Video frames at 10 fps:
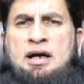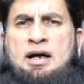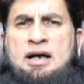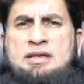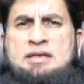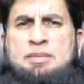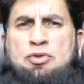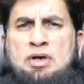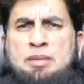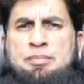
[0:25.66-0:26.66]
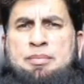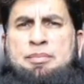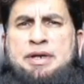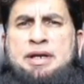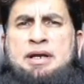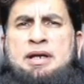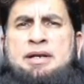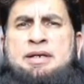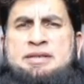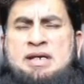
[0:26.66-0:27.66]
आज के प्रोग्राम
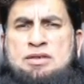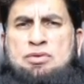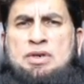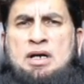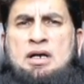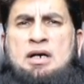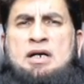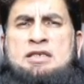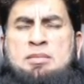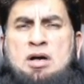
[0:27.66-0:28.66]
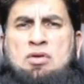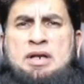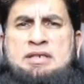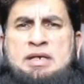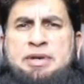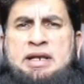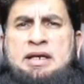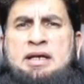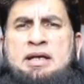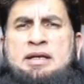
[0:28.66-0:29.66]
में डिस्कस करूंगा हजामा कराने से
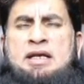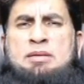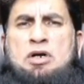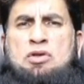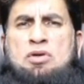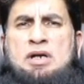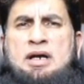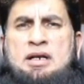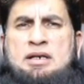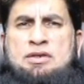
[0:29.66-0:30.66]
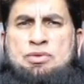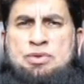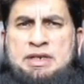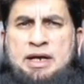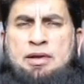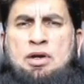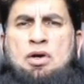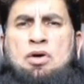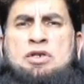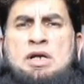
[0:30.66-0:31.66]
पहले किन बातों का ख्याल रखना जरूरी है
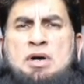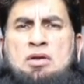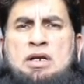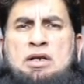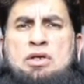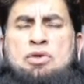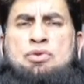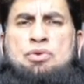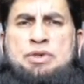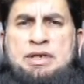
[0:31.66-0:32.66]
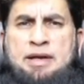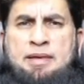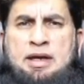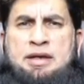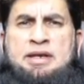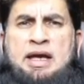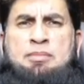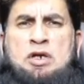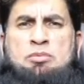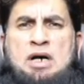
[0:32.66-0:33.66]
और हजामा कराना क्यों जरूरी है ये
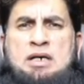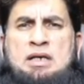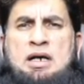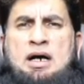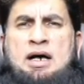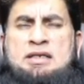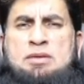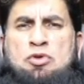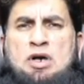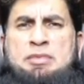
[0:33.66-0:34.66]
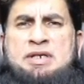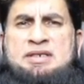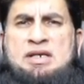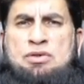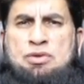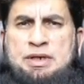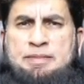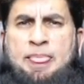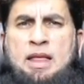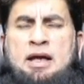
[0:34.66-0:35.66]
अहम मालूम आज के प्रोग्राम में डिस्कस
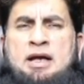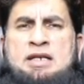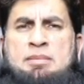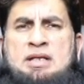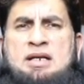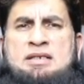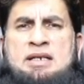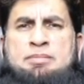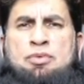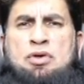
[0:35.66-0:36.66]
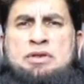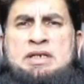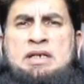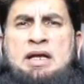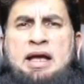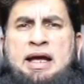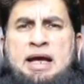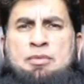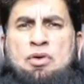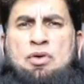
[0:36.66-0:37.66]
होगी हजामा दरअसल एक बहुत ही
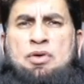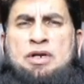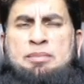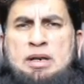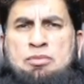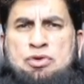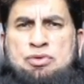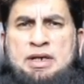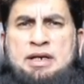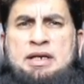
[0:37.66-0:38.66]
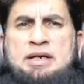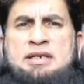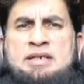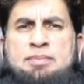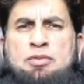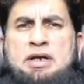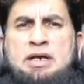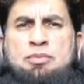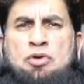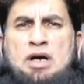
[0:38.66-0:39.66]
अहम और लंबा मौजू है जिसे
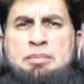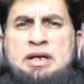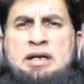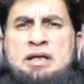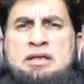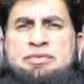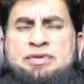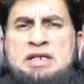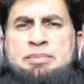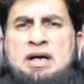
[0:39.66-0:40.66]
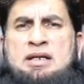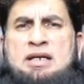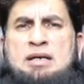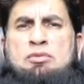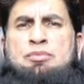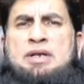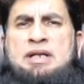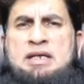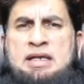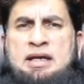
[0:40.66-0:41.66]
एक प्रोग्राम में तफसीली बयान करना मुमकिन
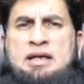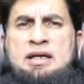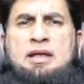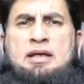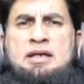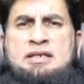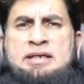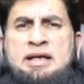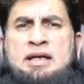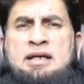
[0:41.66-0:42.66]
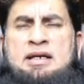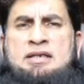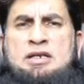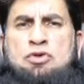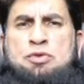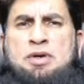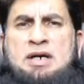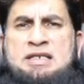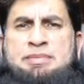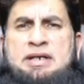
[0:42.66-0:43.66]
नहीं है इसलिए इसे कुछ
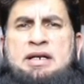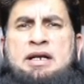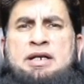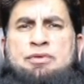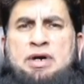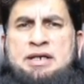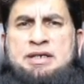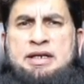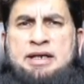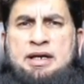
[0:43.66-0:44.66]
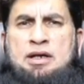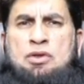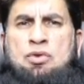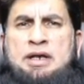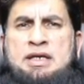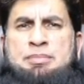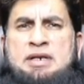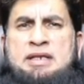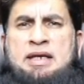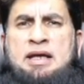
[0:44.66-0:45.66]
पार्ट्स में डिवाइड किया गया है तो आइए
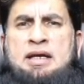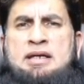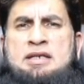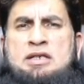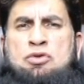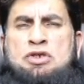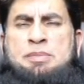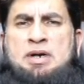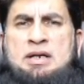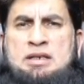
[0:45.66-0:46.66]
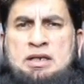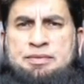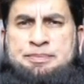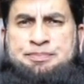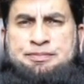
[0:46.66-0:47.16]
बढ़ते हैं इसके दूसरे पार्ट की तरफ